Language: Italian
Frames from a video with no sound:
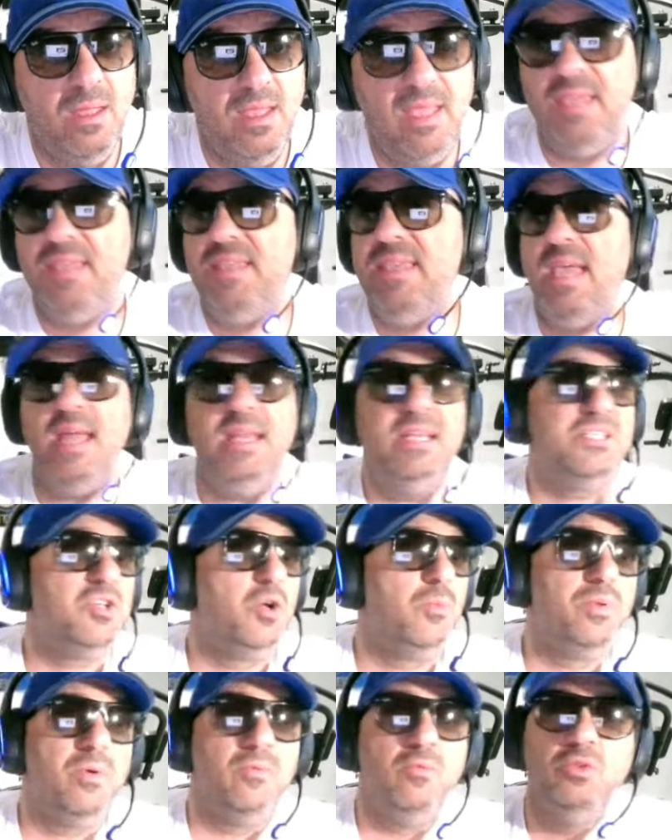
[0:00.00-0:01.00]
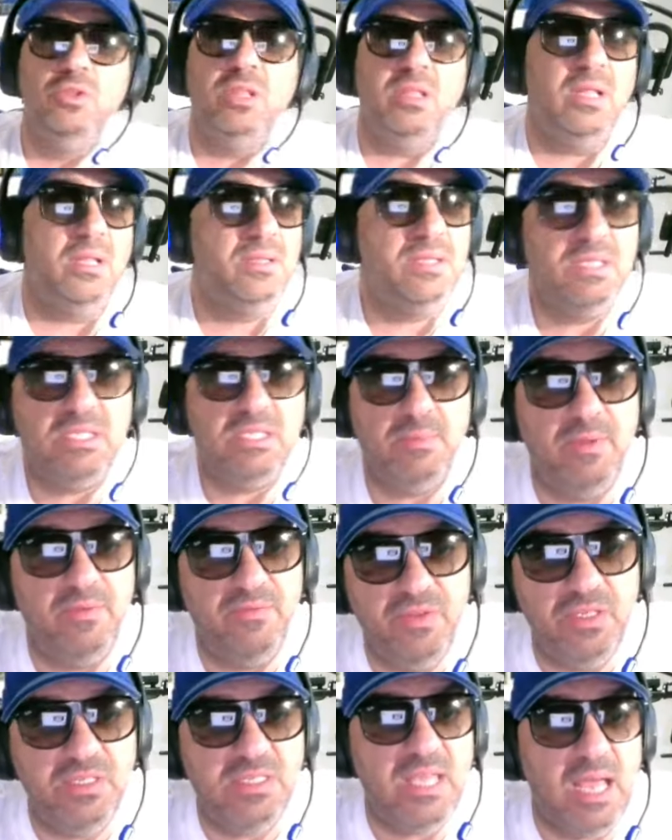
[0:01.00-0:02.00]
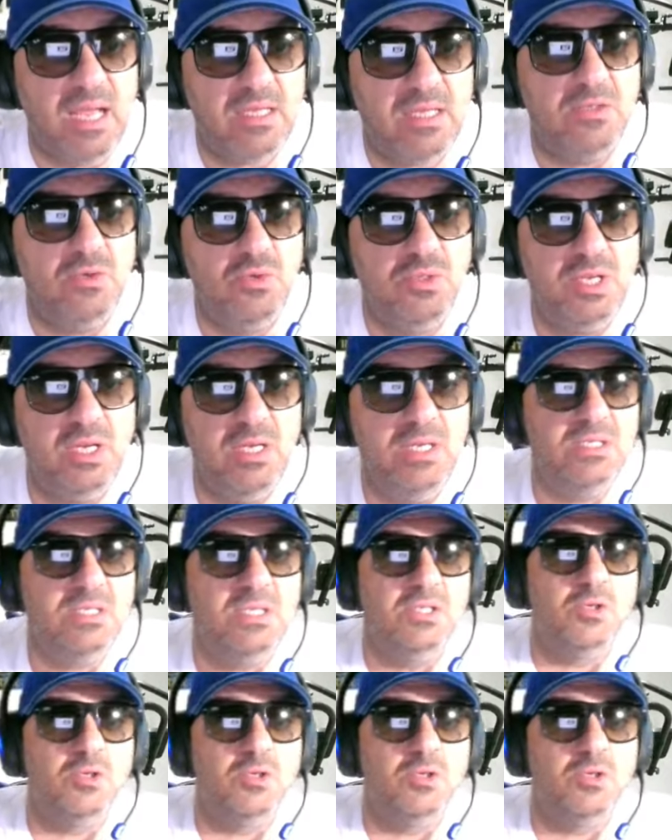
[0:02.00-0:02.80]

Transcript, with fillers: e ieri sono piovuti tantissimi fischi anche su Zelischi,